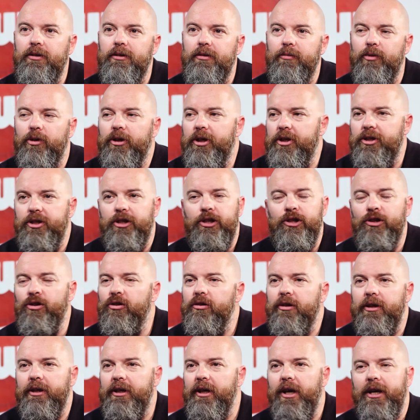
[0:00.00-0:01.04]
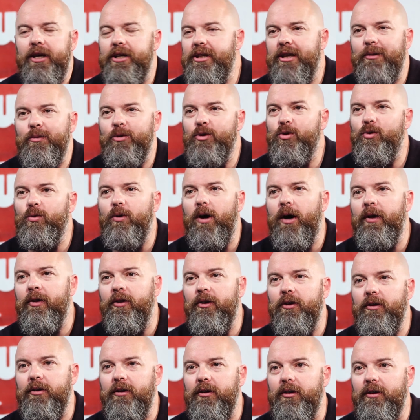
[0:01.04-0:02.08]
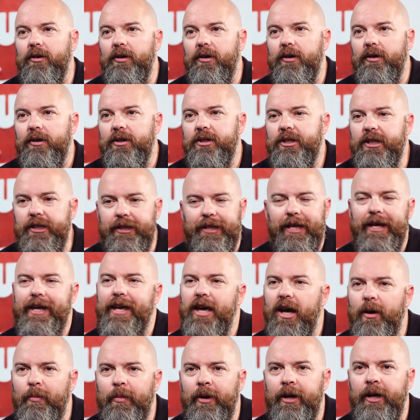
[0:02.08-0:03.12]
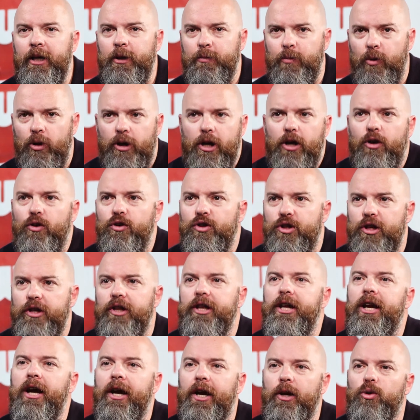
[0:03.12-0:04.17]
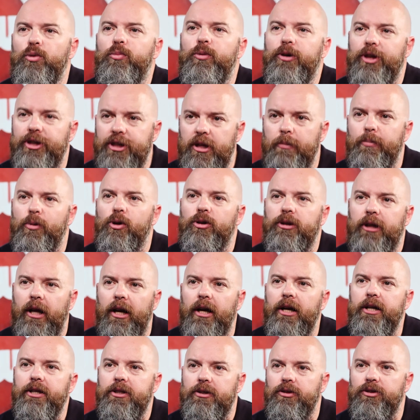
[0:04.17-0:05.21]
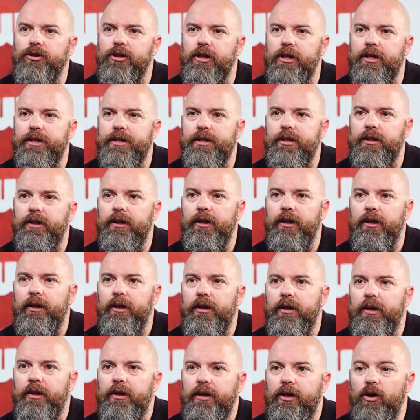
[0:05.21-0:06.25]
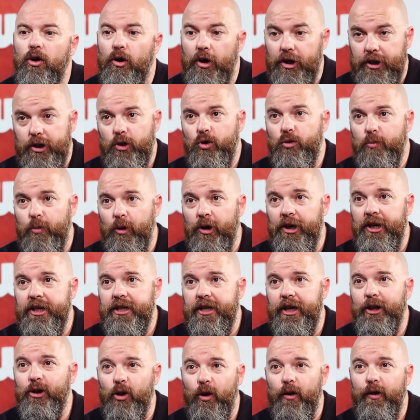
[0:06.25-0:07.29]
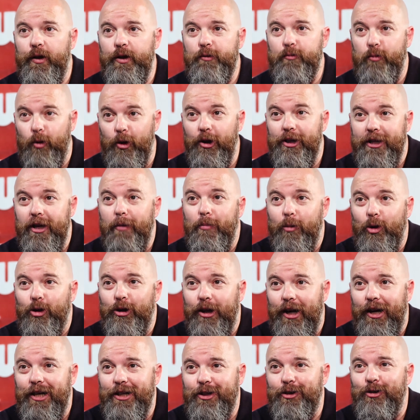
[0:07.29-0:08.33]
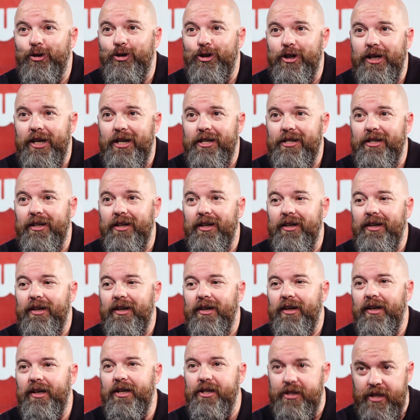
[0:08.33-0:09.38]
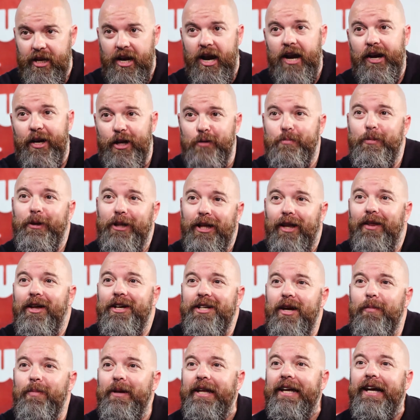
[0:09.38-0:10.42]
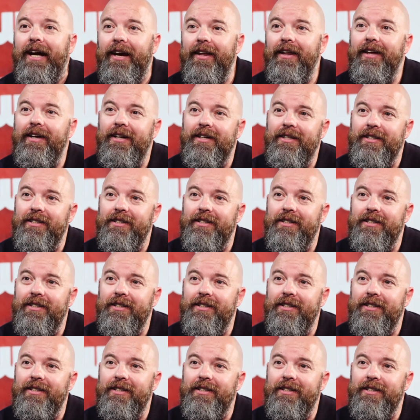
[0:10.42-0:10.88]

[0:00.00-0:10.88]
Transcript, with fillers: porque si no, ¿a qué estamos jugando? Si te llaman es porque consideran que tú puedes aportarles cosas. Lo que se supone es que entonces puedes aportarles cosas y serán respetadas y aplicadas.